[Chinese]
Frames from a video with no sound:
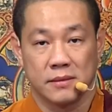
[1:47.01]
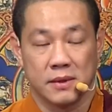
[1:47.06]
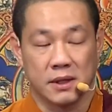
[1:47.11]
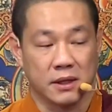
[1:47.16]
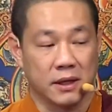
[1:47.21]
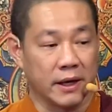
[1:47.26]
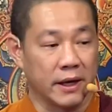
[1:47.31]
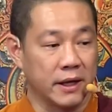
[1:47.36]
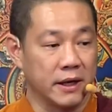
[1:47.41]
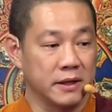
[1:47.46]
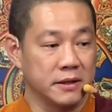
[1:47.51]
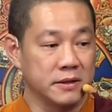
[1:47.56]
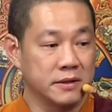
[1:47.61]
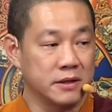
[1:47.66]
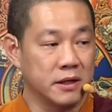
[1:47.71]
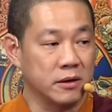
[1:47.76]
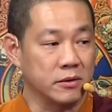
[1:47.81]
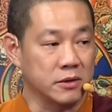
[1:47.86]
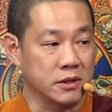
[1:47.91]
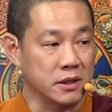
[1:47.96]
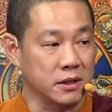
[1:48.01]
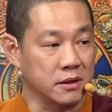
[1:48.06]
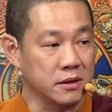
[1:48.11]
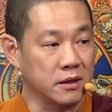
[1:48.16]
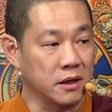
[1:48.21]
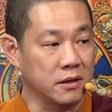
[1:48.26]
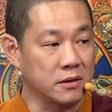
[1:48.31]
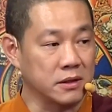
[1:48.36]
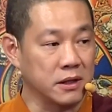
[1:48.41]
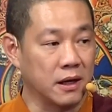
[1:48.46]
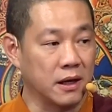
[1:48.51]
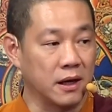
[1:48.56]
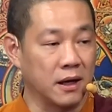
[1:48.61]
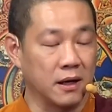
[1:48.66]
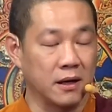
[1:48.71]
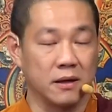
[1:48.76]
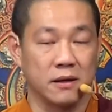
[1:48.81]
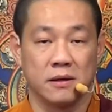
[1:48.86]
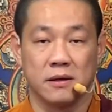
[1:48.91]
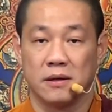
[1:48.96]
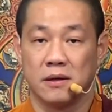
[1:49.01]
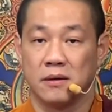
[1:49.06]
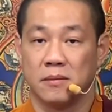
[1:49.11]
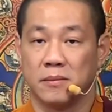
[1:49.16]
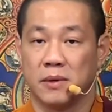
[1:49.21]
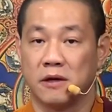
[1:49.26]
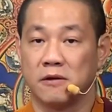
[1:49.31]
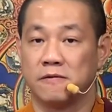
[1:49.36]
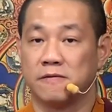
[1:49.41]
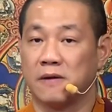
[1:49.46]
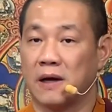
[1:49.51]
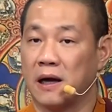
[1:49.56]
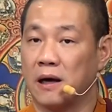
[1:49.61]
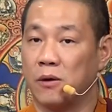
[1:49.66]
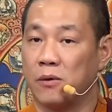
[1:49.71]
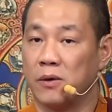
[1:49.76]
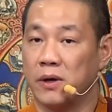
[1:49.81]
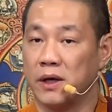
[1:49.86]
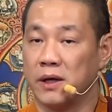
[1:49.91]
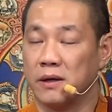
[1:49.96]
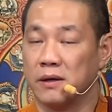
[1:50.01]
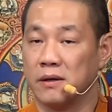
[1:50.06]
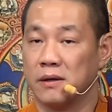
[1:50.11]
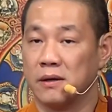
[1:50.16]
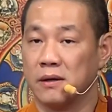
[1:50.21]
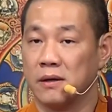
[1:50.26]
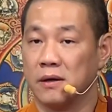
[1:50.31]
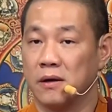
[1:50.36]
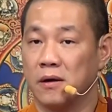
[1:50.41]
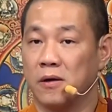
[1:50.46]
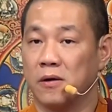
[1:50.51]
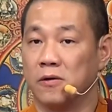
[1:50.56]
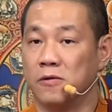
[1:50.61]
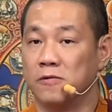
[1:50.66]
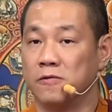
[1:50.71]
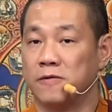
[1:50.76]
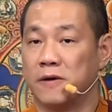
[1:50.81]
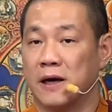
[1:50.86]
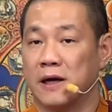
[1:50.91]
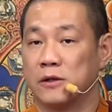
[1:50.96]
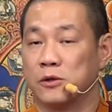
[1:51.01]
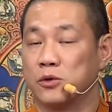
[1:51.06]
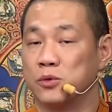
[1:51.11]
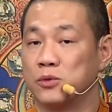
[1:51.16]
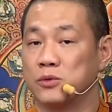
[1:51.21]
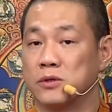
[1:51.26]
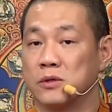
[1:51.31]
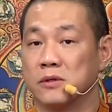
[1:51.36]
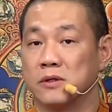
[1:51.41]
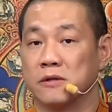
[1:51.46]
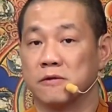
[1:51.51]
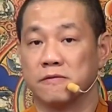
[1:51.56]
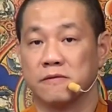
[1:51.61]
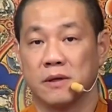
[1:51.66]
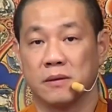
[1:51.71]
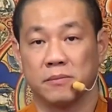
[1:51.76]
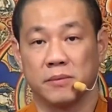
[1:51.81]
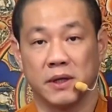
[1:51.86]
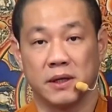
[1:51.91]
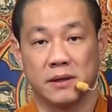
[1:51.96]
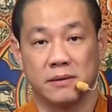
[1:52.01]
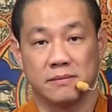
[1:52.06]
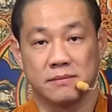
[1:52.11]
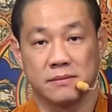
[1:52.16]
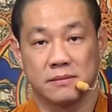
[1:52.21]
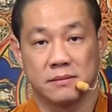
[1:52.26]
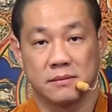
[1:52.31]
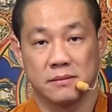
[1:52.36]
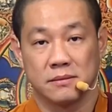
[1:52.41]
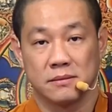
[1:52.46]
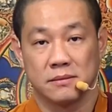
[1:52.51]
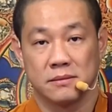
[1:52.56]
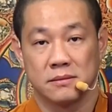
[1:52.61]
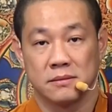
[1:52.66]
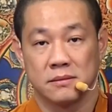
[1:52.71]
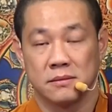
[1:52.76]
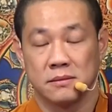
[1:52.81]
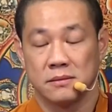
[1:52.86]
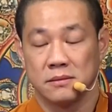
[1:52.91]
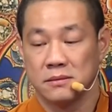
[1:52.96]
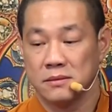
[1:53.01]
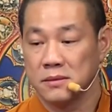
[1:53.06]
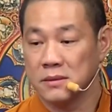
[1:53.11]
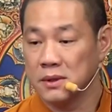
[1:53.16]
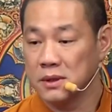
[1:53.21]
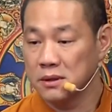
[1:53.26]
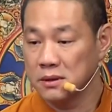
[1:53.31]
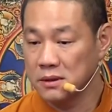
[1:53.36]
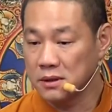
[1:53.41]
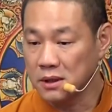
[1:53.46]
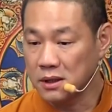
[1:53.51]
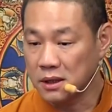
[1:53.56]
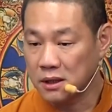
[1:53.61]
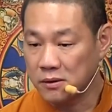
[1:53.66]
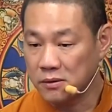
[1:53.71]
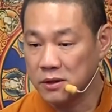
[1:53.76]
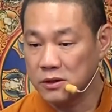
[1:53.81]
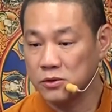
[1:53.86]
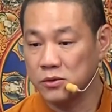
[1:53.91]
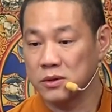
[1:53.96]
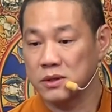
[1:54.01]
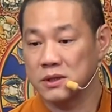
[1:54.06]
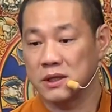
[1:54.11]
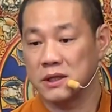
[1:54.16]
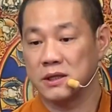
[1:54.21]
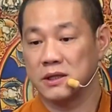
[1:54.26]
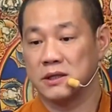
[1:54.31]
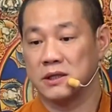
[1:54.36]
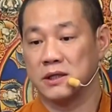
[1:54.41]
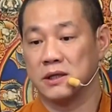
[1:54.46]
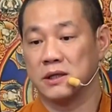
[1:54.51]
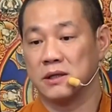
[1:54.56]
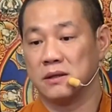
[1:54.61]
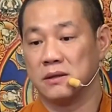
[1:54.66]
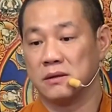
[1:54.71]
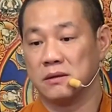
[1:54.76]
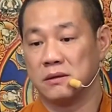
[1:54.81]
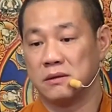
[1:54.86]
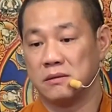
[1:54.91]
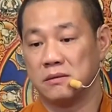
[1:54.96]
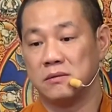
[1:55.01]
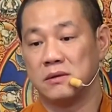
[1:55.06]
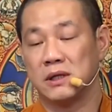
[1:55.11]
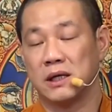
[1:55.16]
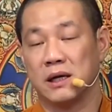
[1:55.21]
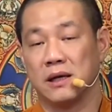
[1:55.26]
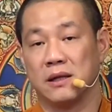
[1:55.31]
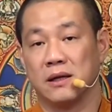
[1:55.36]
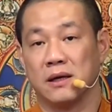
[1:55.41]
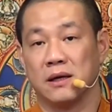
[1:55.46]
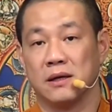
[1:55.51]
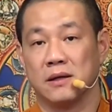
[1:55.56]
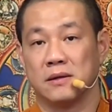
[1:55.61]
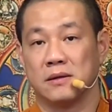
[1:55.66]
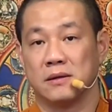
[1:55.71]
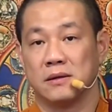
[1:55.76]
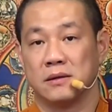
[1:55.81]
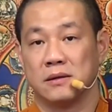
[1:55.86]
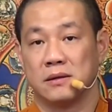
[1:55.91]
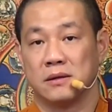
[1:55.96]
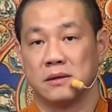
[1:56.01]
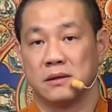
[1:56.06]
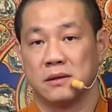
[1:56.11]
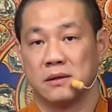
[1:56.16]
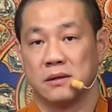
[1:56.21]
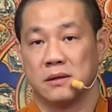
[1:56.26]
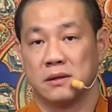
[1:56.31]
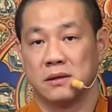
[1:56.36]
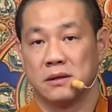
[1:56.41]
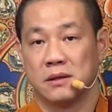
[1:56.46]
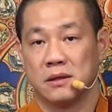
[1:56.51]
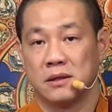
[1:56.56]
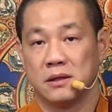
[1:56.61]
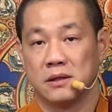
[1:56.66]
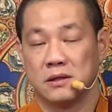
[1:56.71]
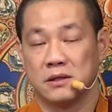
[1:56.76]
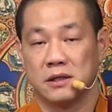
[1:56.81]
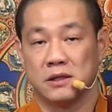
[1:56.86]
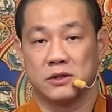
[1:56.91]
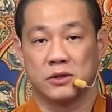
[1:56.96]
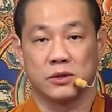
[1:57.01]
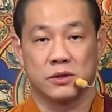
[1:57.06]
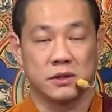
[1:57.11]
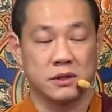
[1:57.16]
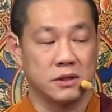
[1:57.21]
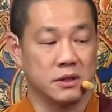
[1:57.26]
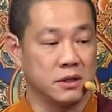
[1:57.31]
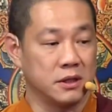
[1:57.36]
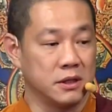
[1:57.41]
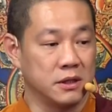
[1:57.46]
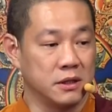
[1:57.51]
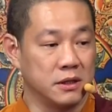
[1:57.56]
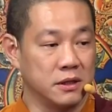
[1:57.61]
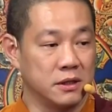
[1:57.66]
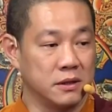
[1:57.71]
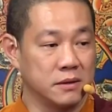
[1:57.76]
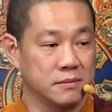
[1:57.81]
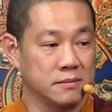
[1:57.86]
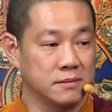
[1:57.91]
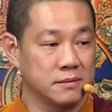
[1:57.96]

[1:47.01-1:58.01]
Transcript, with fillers: 来造成道场、办法会、弘法度众的方便，你很会做这一些，固然呢，这就是你